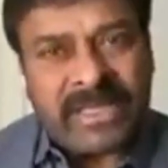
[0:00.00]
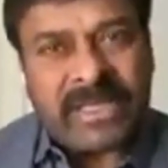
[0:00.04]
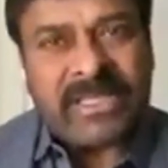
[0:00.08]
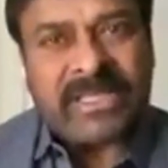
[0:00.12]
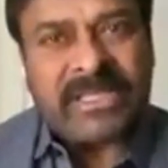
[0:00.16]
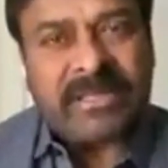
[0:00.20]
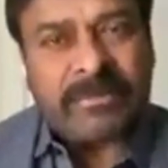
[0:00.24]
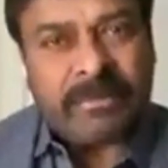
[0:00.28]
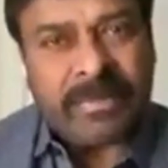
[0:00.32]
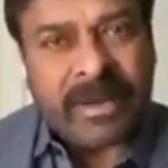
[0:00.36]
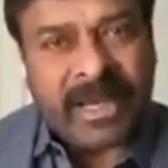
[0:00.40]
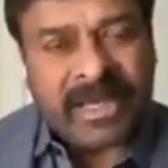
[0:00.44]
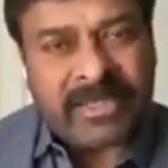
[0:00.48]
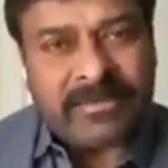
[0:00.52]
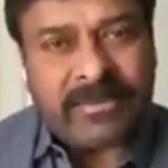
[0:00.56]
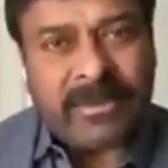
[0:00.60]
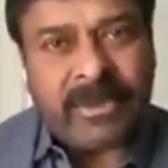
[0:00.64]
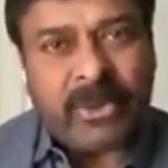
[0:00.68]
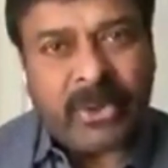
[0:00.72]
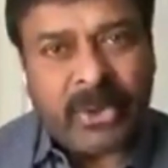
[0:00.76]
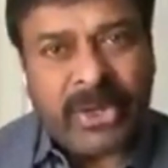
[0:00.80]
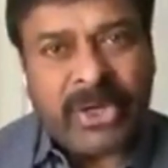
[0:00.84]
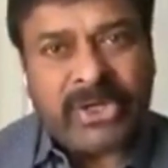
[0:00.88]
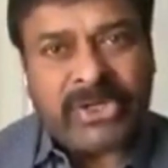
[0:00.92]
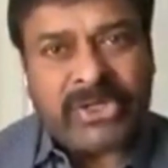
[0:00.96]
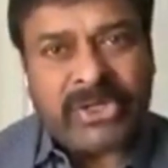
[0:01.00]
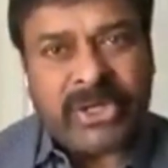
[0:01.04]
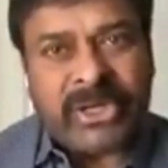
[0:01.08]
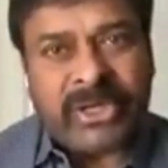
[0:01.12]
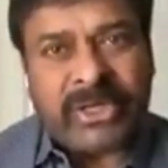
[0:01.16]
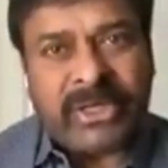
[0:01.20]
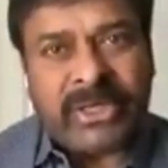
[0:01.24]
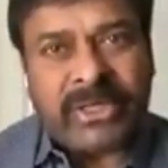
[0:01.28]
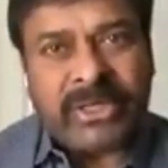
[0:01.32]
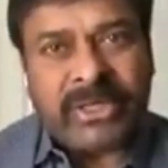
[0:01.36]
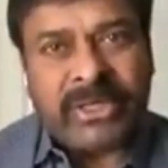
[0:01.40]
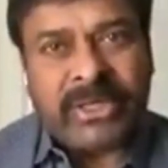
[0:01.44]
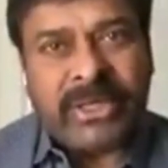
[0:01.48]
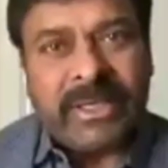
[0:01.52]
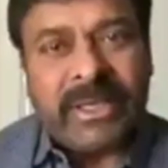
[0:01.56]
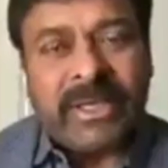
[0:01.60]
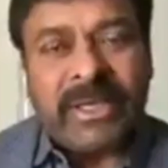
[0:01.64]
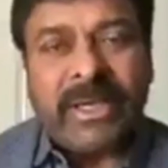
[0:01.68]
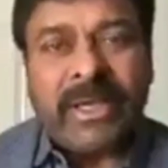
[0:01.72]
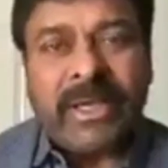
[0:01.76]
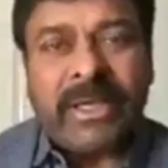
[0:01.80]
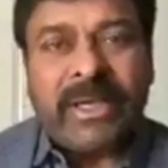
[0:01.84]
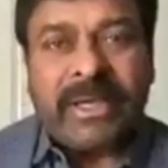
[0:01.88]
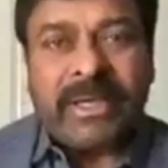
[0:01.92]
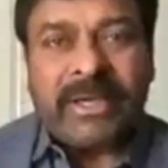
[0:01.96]
దయచేసి ప్లాస్మా డొనేట్ చేయండి
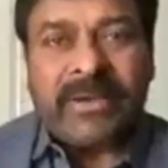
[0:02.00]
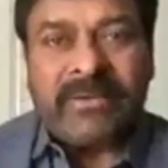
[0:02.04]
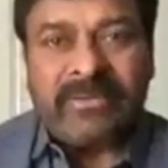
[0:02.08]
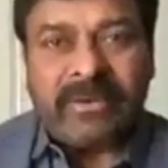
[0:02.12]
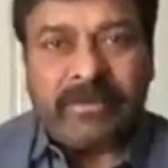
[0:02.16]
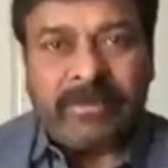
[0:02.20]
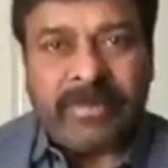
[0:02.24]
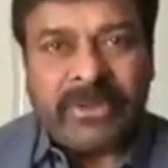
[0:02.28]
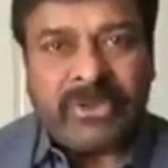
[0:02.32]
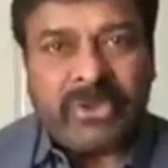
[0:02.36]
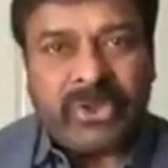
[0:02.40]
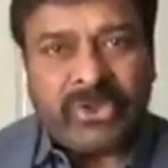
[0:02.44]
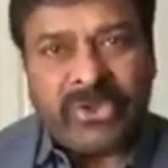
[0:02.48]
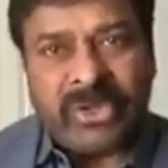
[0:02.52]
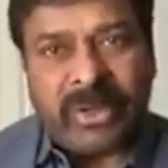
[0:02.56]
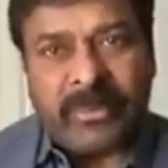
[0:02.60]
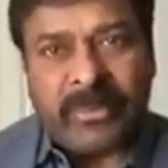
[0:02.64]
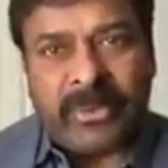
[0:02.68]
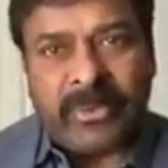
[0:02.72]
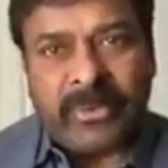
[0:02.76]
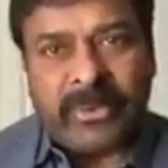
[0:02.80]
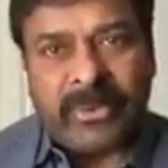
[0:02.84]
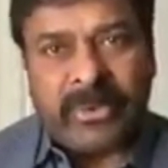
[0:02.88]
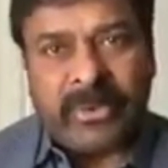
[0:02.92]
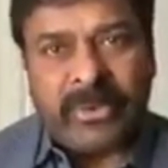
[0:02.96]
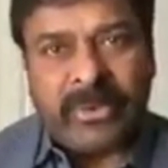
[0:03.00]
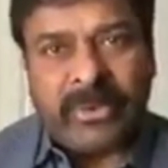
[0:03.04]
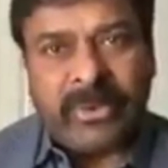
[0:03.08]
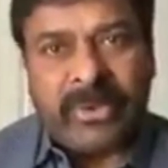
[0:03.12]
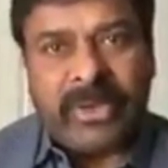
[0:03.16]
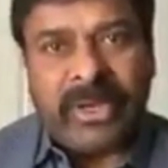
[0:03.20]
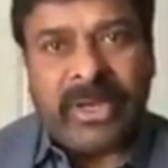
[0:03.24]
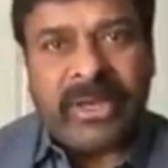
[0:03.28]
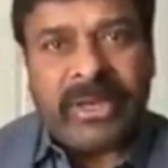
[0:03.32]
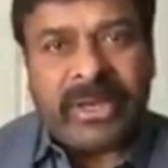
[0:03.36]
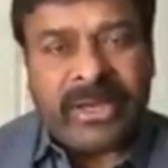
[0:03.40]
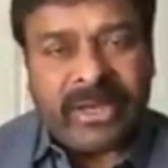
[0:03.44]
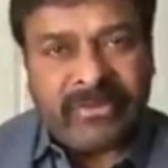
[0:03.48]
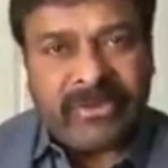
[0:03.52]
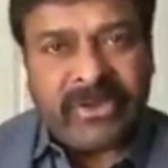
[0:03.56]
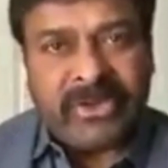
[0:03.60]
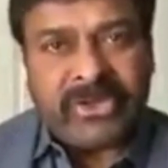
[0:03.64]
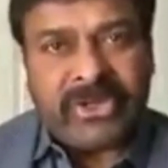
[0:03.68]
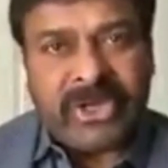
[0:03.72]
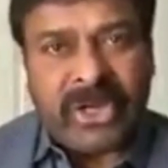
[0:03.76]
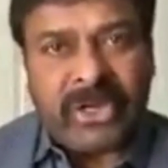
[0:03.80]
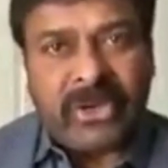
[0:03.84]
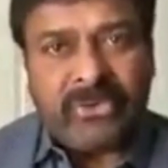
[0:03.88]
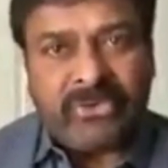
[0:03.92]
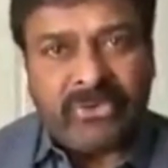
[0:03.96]
ఈ విపత్తు సమయంలో ఈ
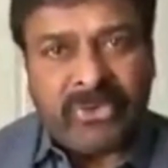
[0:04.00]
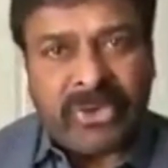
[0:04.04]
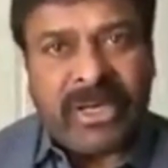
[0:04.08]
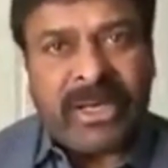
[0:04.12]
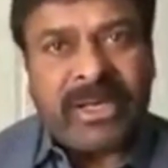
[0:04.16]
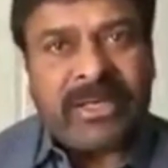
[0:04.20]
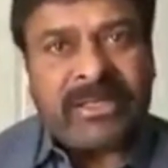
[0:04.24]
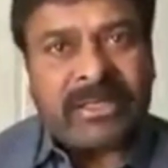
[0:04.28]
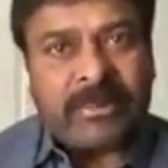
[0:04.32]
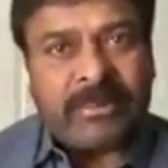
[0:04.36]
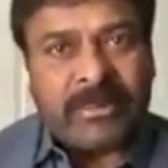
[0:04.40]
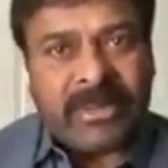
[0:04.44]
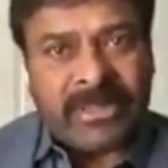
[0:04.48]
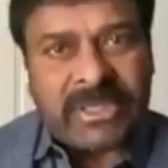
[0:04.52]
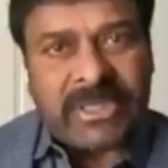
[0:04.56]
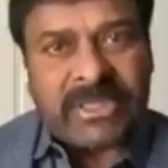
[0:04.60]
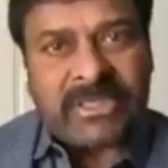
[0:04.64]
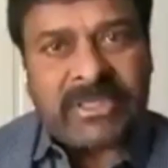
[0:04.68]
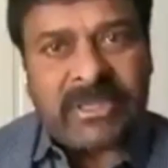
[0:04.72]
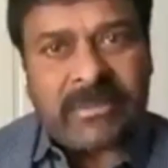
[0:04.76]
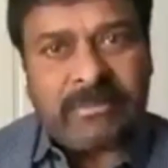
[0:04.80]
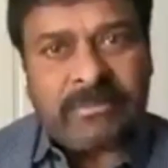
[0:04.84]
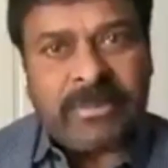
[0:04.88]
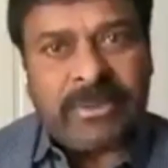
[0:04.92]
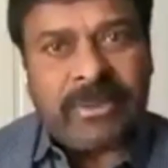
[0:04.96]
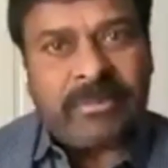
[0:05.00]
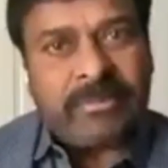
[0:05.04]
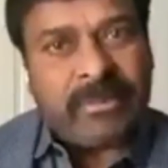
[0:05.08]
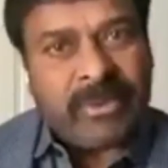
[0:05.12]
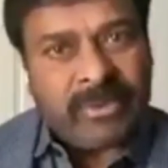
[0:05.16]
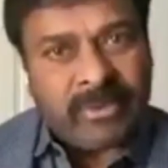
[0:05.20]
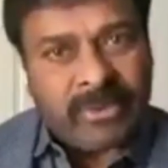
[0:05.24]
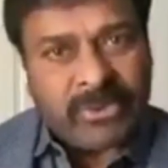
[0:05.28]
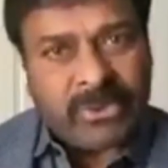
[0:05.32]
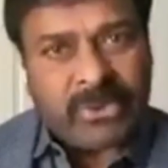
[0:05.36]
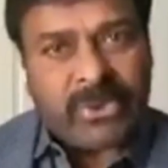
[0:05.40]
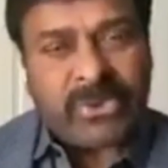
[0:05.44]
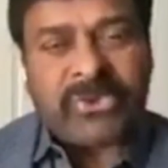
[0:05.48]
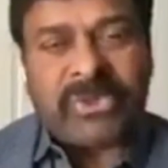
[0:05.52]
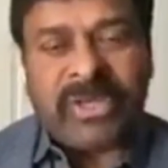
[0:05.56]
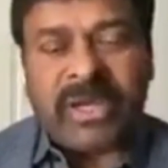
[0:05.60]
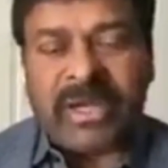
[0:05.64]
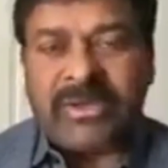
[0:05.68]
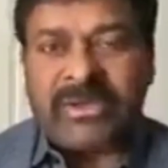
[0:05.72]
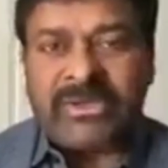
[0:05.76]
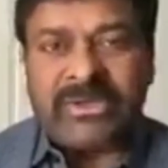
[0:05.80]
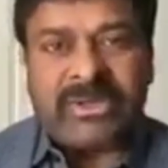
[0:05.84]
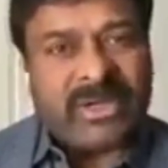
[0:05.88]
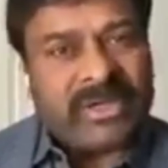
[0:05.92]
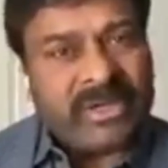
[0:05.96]
విషయాలు వీలైనంత మందికి చెప్పి మీ వంతు
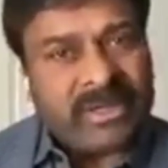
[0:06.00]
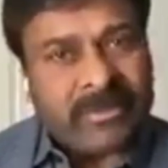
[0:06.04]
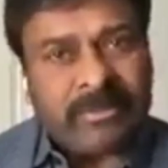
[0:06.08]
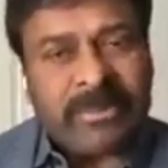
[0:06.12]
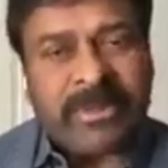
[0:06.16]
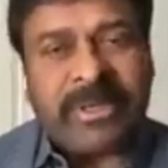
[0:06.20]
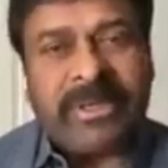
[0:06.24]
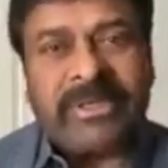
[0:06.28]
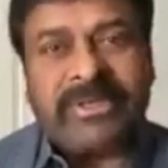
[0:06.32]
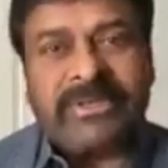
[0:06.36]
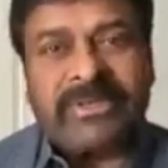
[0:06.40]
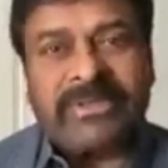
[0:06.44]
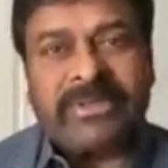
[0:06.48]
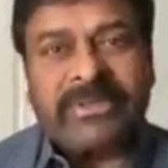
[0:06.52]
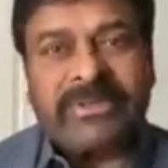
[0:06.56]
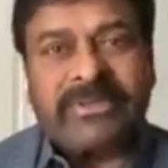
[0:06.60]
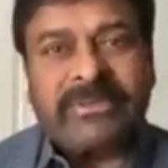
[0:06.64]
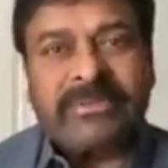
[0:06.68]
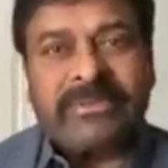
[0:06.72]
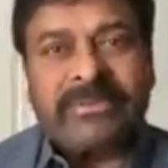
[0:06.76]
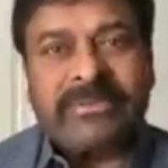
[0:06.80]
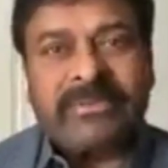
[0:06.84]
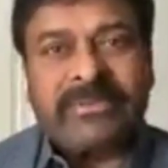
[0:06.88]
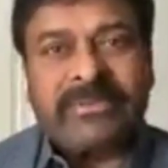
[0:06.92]
సాయం చేయండి ప్లీజ్